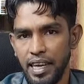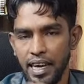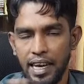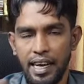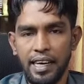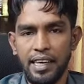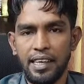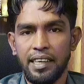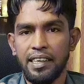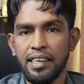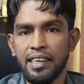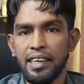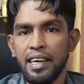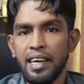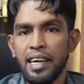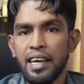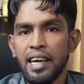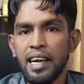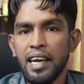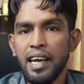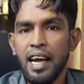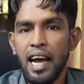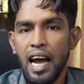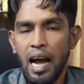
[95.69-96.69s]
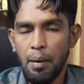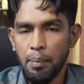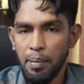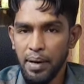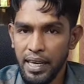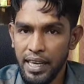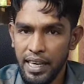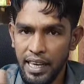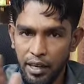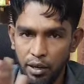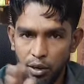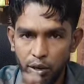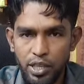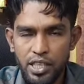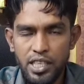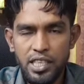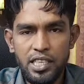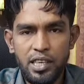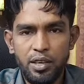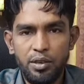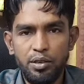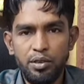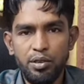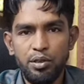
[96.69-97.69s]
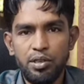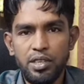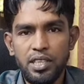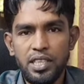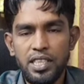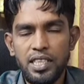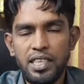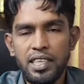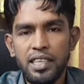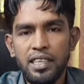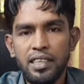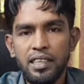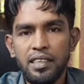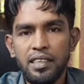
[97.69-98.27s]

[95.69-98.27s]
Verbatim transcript: এক আমরা কেন ডিসকাউন্ট করতেছি